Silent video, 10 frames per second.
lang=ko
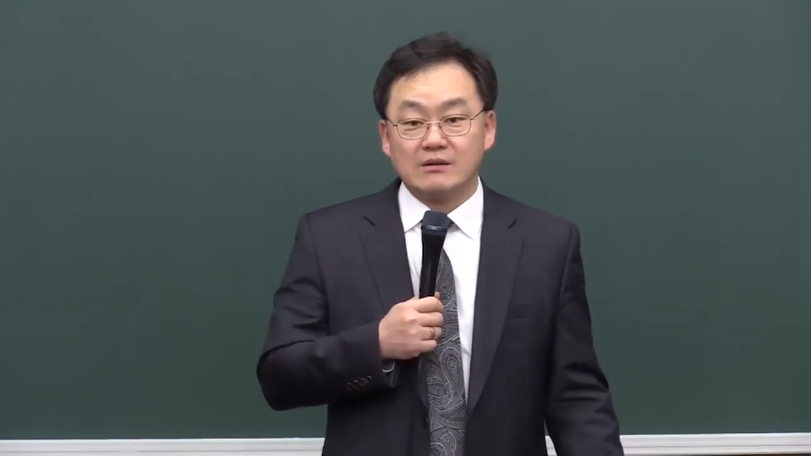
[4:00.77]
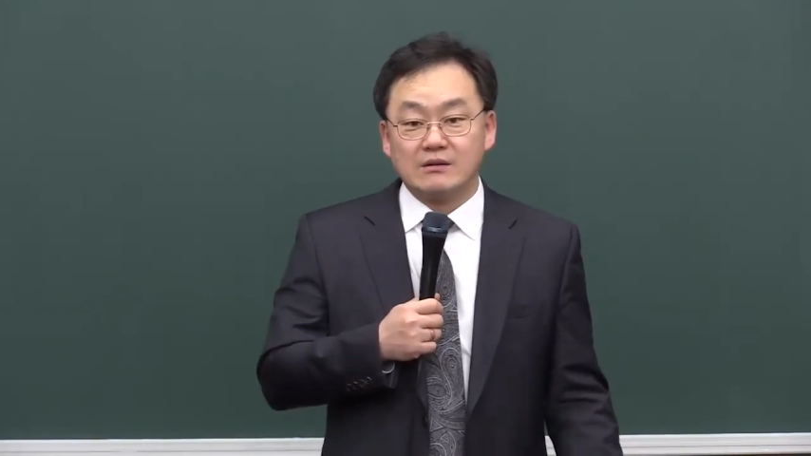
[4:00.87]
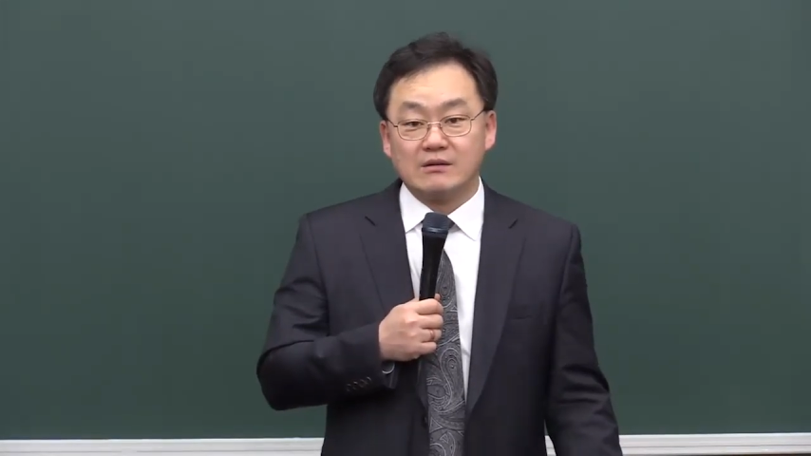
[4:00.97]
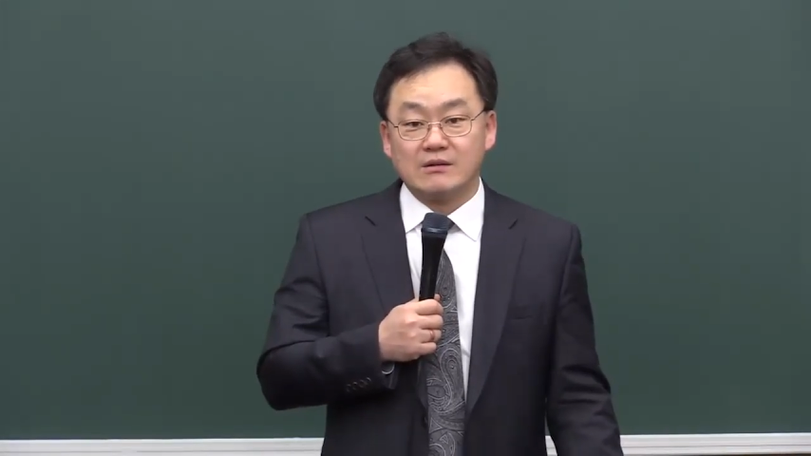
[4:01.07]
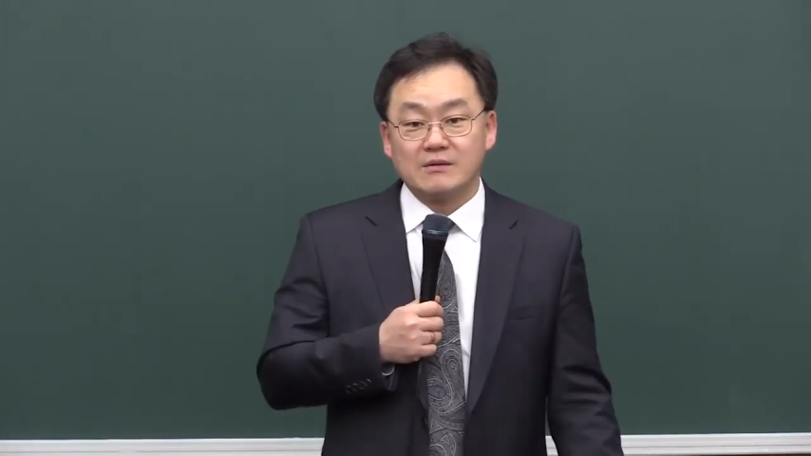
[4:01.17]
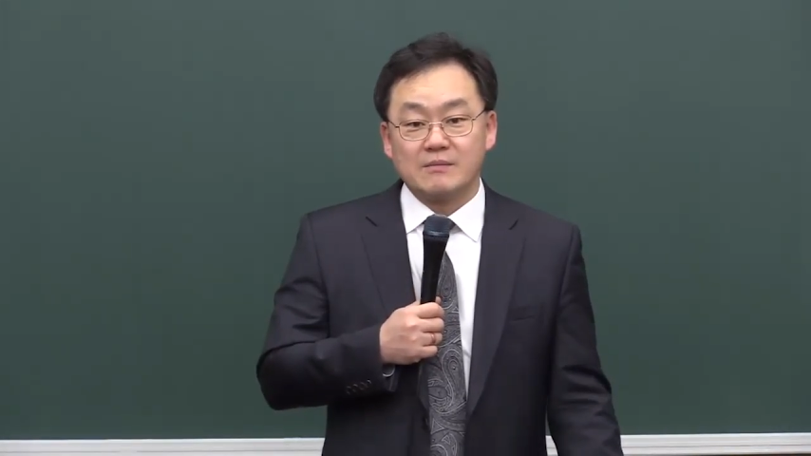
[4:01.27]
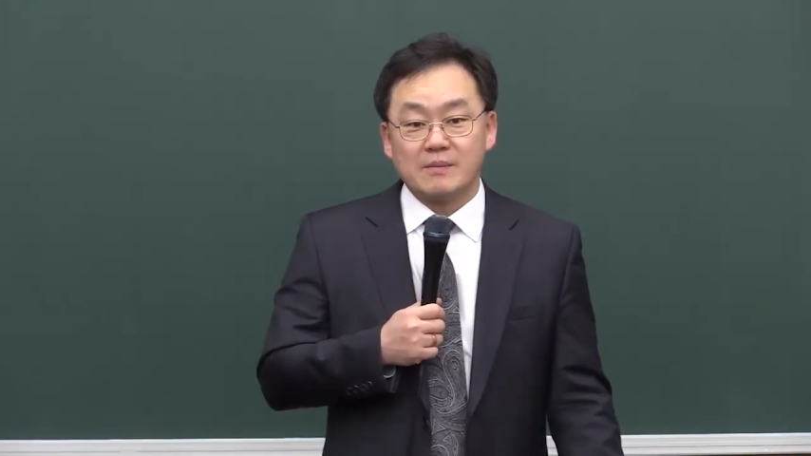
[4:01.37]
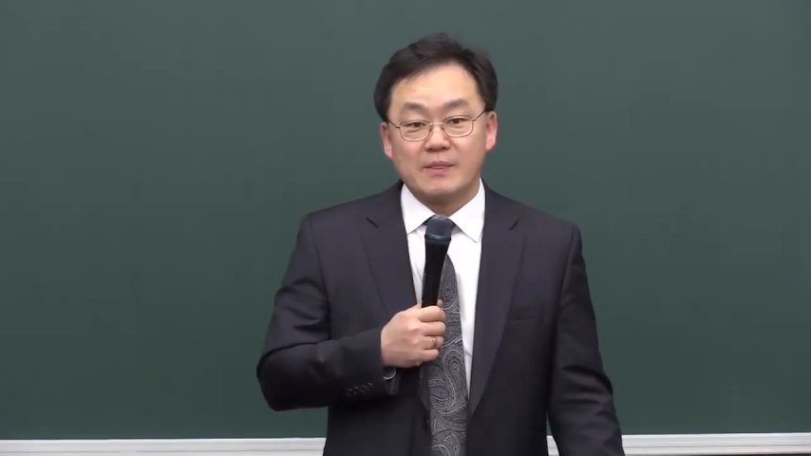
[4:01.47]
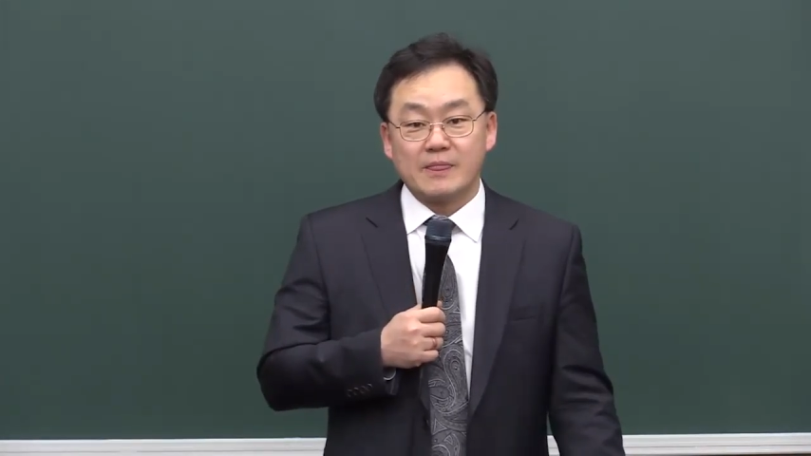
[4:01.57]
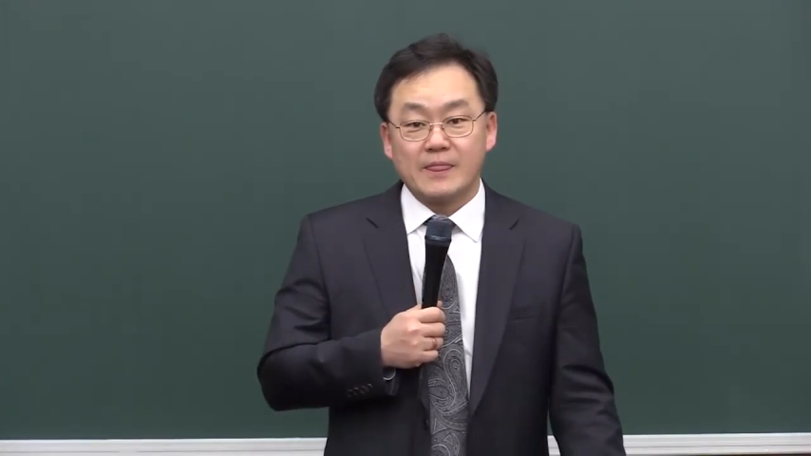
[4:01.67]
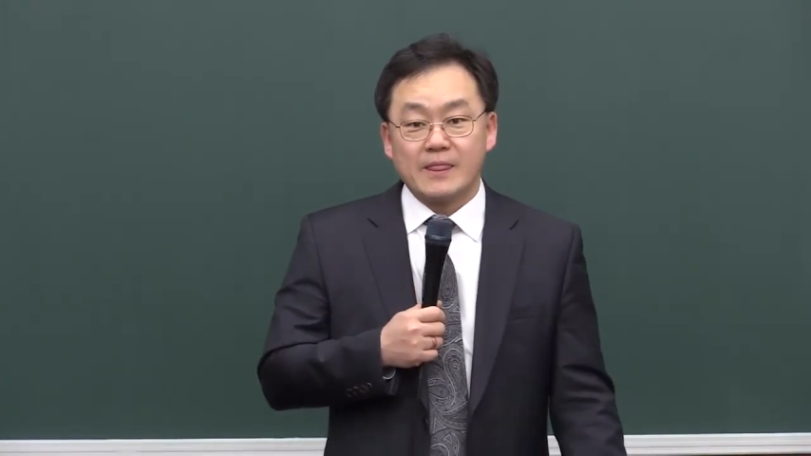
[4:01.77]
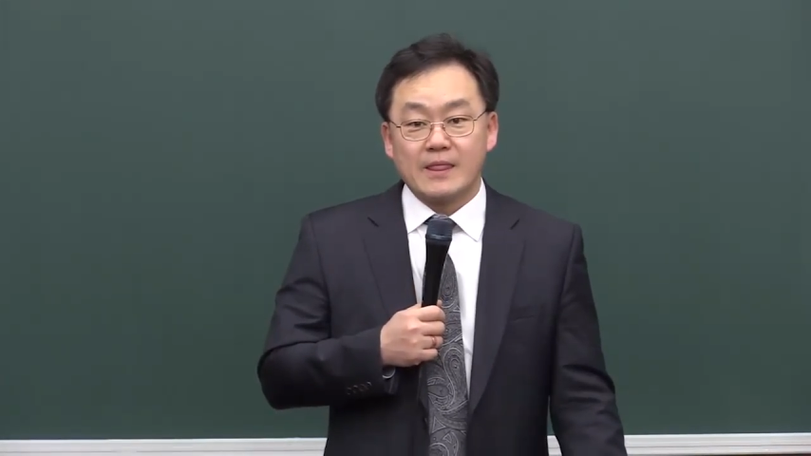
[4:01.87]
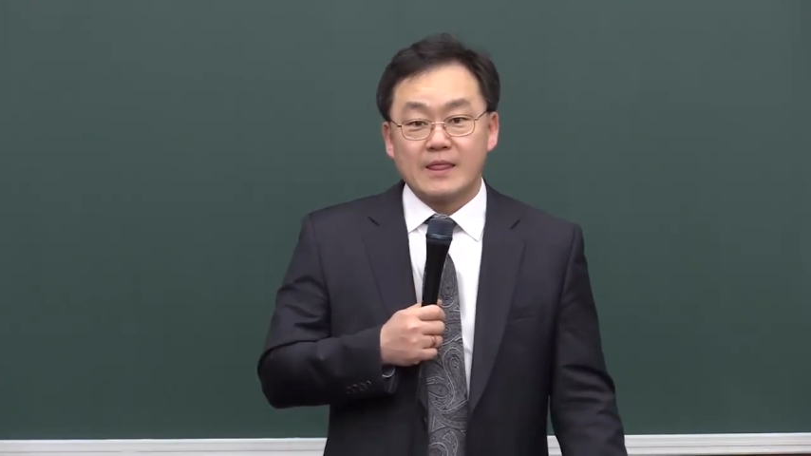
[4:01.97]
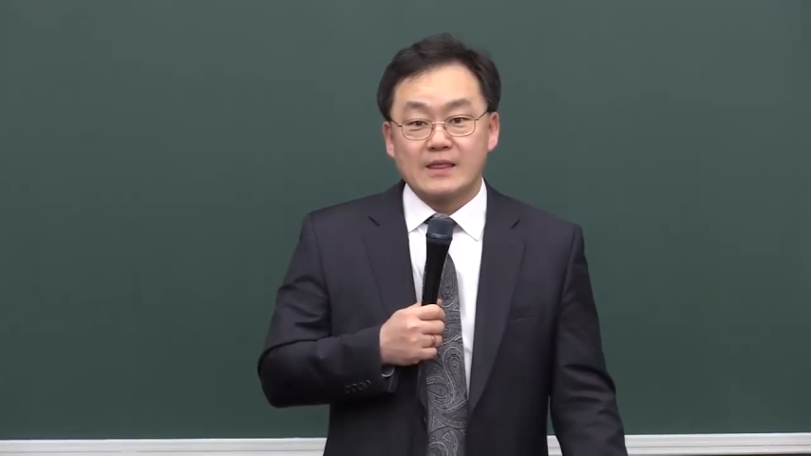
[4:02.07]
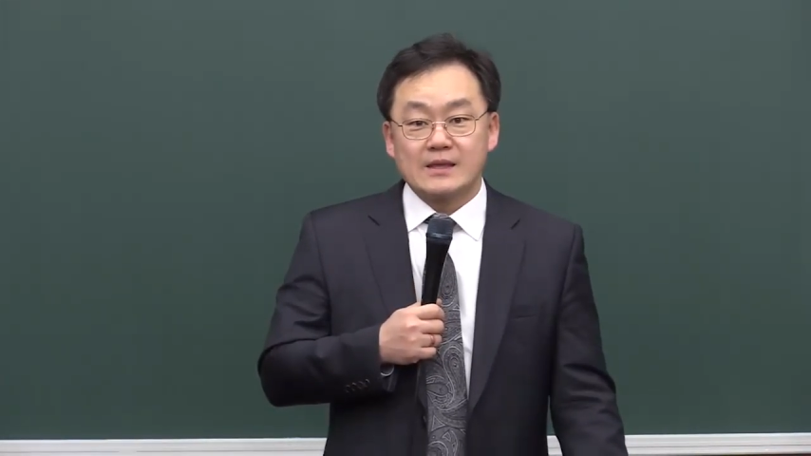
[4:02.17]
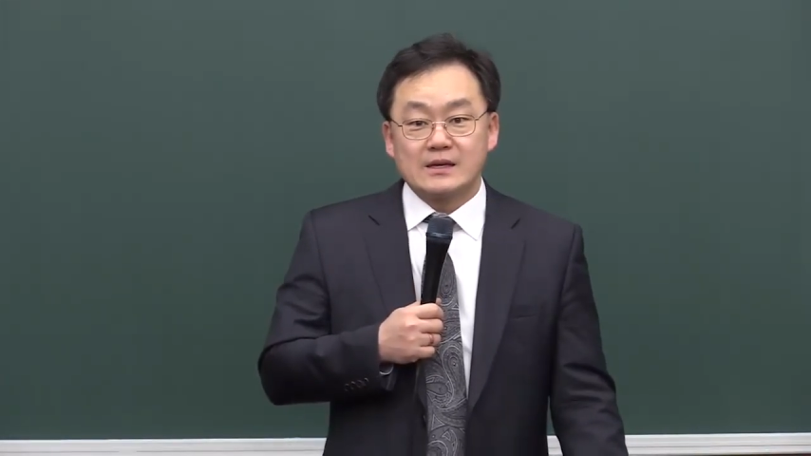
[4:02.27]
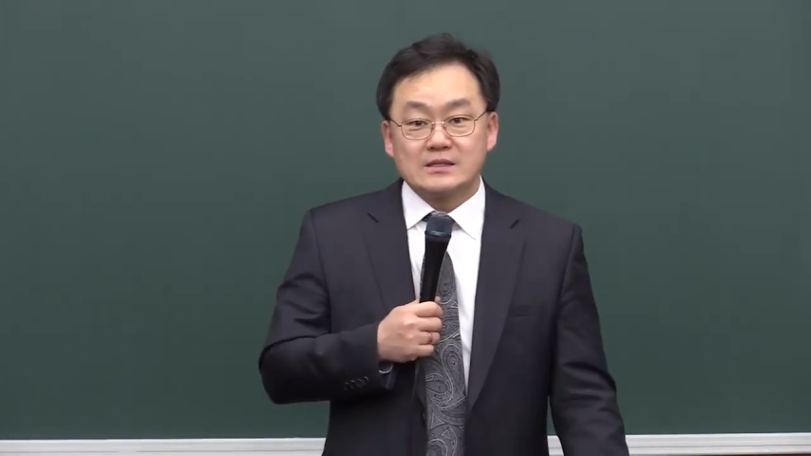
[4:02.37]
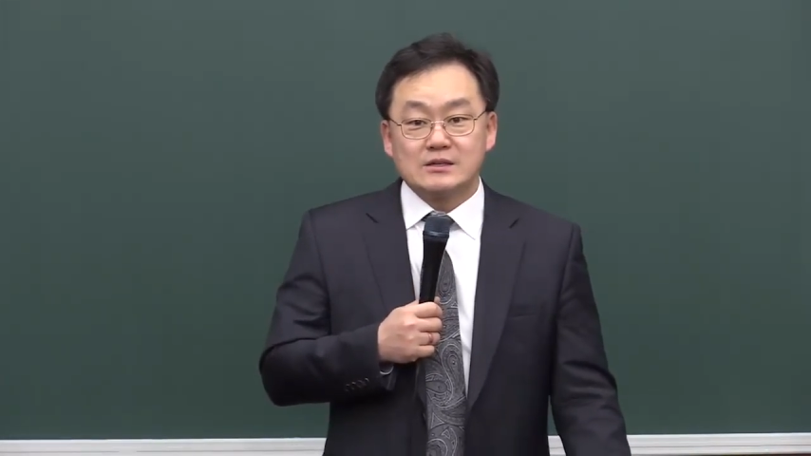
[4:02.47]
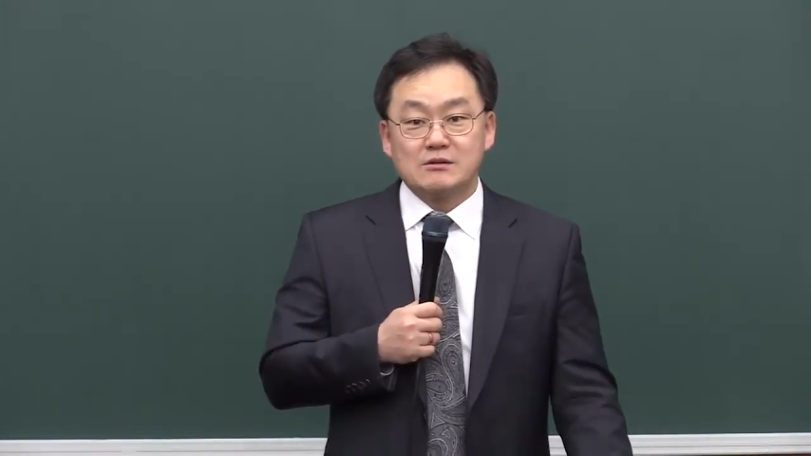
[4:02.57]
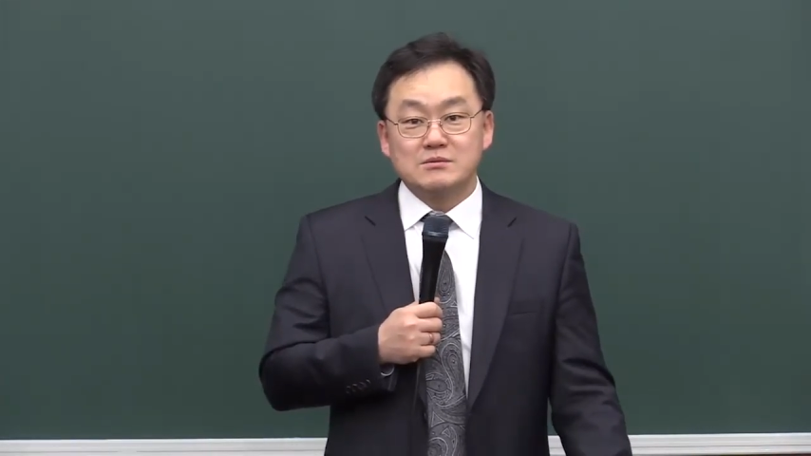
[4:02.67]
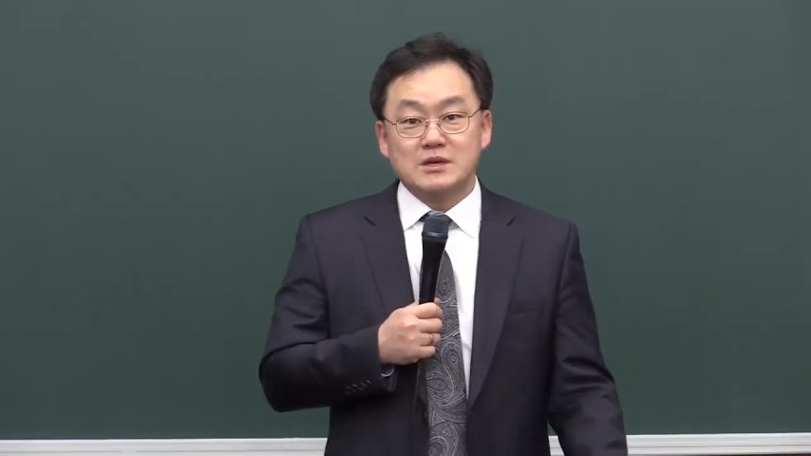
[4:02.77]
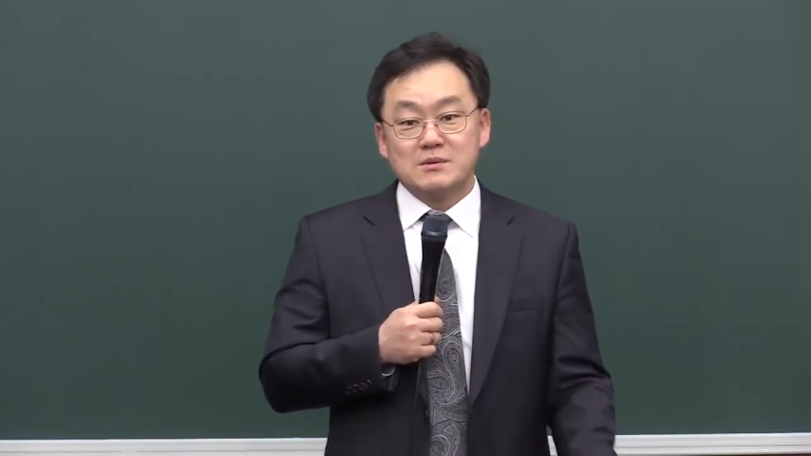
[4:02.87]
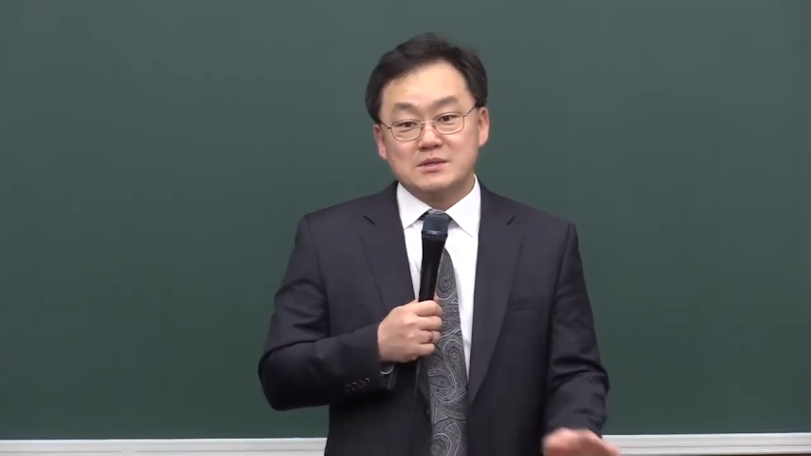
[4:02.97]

거예요. 그래서 여러분 예배